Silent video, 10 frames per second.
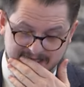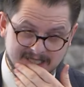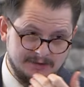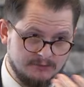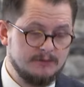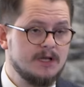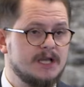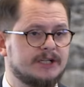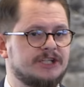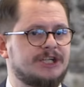Hier nun
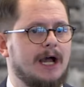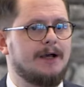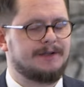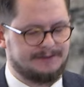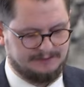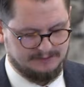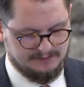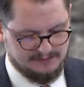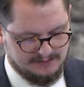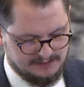geschah es
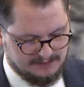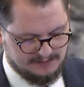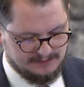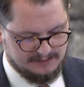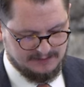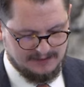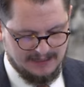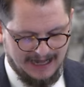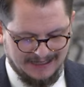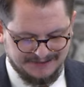
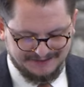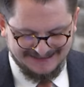als